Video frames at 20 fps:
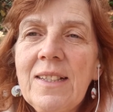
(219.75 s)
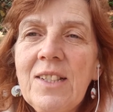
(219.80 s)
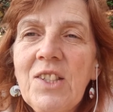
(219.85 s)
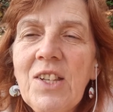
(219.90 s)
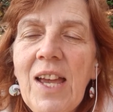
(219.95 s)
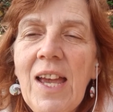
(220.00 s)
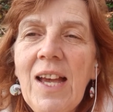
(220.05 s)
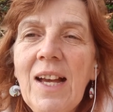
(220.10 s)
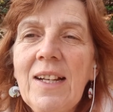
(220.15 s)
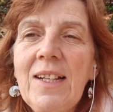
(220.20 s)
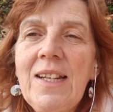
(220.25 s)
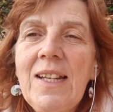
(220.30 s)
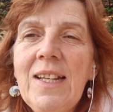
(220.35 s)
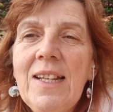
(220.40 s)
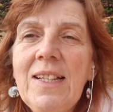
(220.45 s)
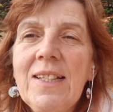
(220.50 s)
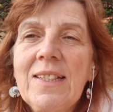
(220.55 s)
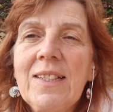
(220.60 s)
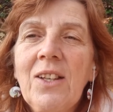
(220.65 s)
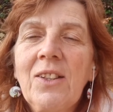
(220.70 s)
gèrent
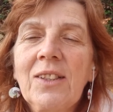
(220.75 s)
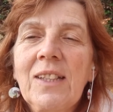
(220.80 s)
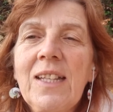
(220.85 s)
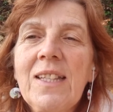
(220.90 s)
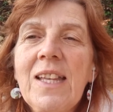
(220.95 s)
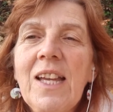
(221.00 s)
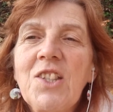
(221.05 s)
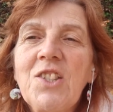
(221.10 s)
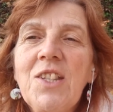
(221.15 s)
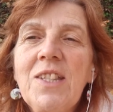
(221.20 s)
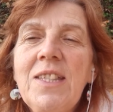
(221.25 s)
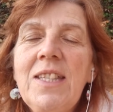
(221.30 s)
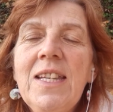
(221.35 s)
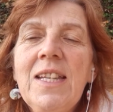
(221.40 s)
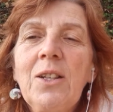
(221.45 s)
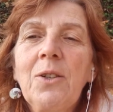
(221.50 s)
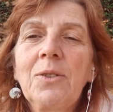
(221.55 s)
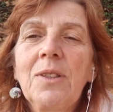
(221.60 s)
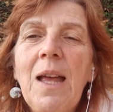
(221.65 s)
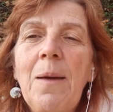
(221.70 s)
les centres énergétiques
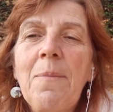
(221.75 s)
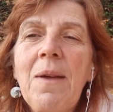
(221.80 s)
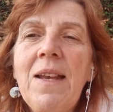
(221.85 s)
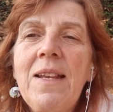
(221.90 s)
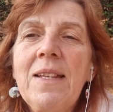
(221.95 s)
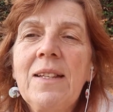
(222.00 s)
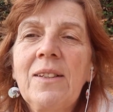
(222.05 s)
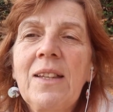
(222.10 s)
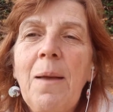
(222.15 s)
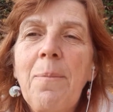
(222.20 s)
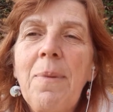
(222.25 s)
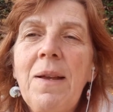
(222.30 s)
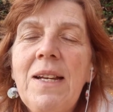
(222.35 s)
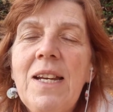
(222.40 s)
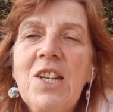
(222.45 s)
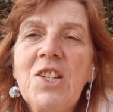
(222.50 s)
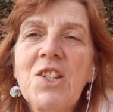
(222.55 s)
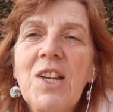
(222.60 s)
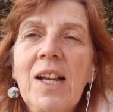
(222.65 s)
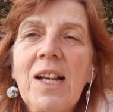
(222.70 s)
qu'on appelle
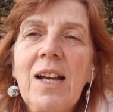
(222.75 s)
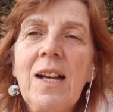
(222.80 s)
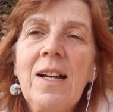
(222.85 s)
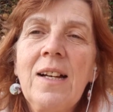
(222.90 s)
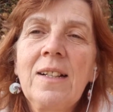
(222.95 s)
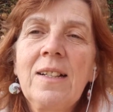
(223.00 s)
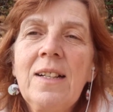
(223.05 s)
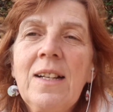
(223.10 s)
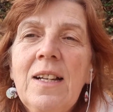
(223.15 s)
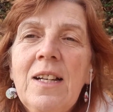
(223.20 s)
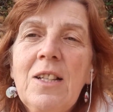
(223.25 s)
les chakras